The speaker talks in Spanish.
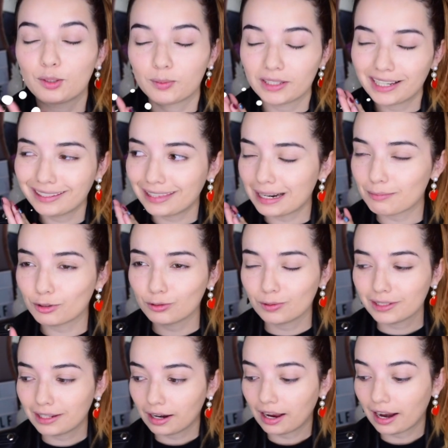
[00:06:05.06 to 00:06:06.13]
después de que tenemos
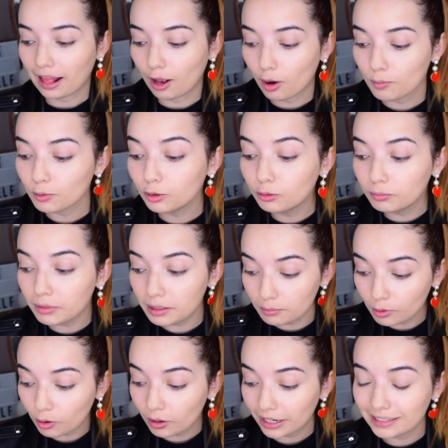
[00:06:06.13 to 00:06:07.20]
nuestra cara como un mimo,